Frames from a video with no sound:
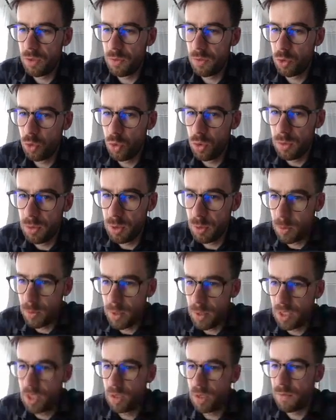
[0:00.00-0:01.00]
że w którymś
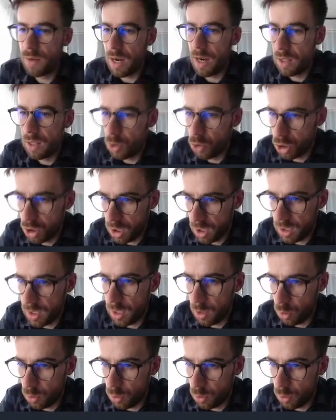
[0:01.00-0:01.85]
momencie wartość tych